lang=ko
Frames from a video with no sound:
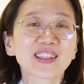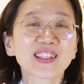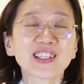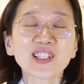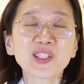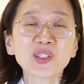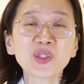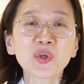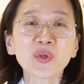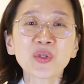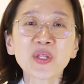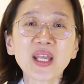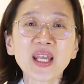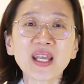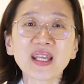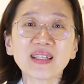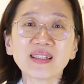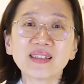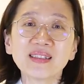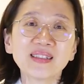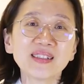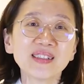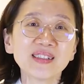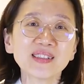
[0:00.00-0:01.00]
기존에
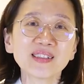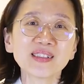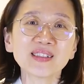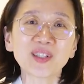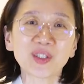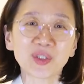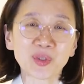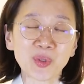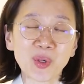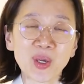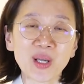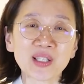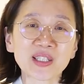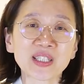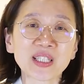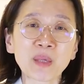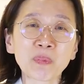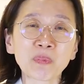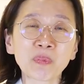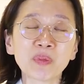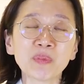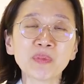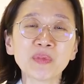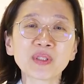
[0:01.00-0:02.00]
있는 어떠한
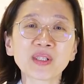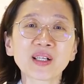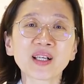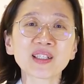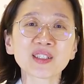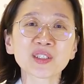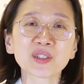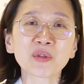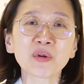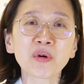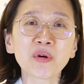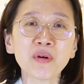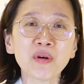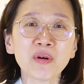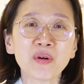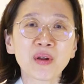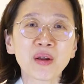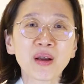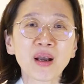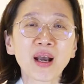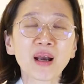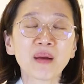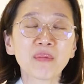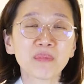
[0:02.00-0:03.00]
제품을 가지고
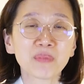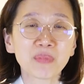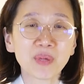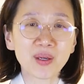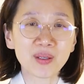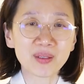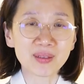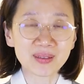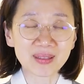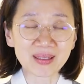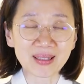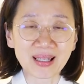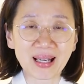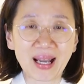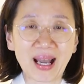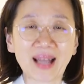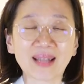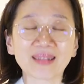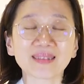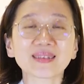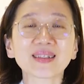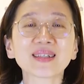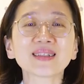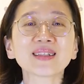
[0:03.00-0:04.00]
한번
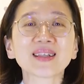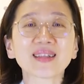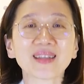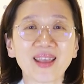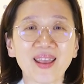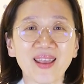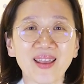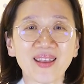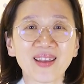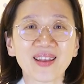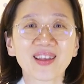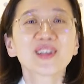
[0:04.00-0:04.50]
간단하게